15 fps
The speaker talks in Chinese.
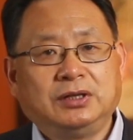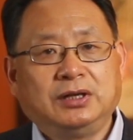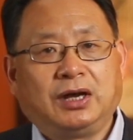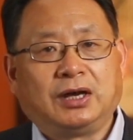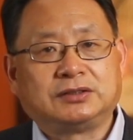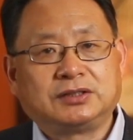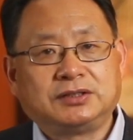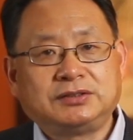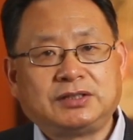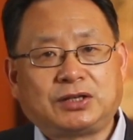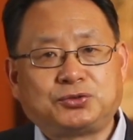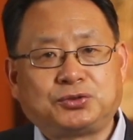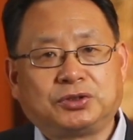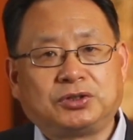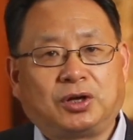啊，增加
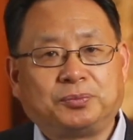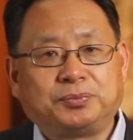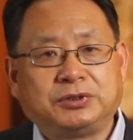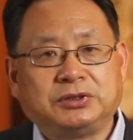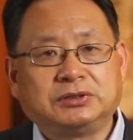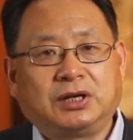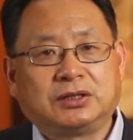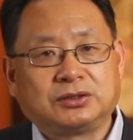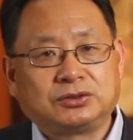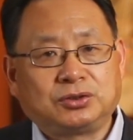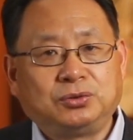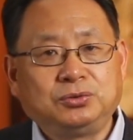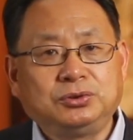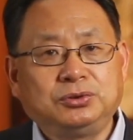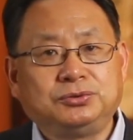血脑屏障的
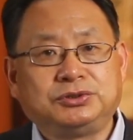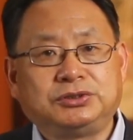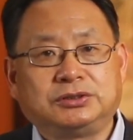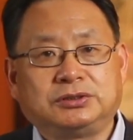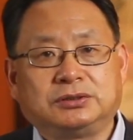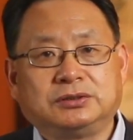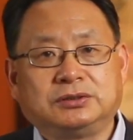通透性。